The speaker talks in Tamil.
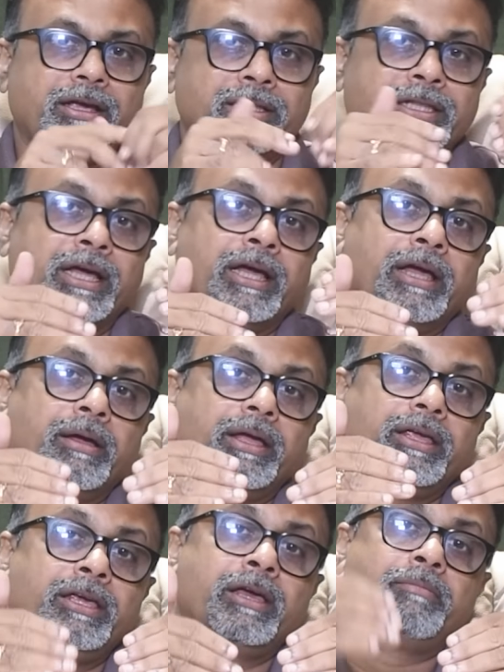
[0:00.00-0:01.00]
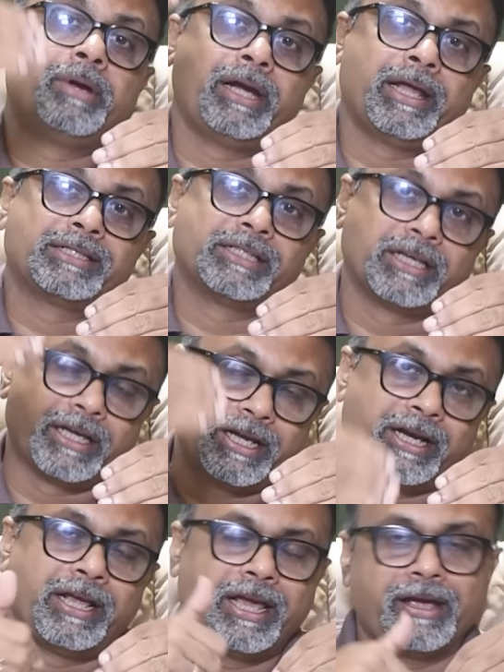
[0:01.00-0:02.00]
இந்த இஎம் e இண்டெக்ஸுக்கு
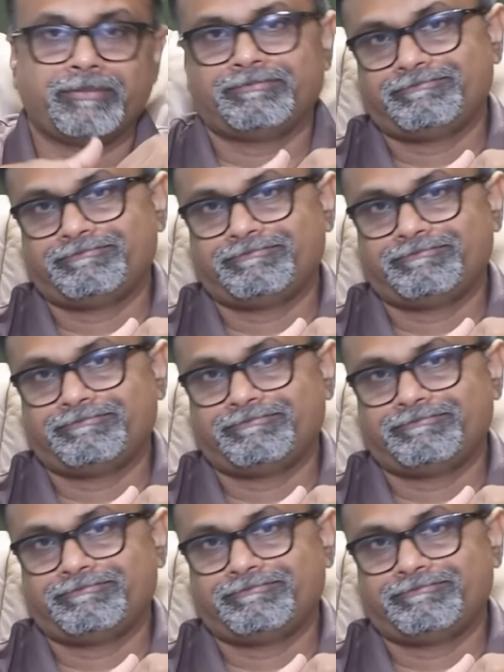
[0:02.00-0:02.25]
கீழேயே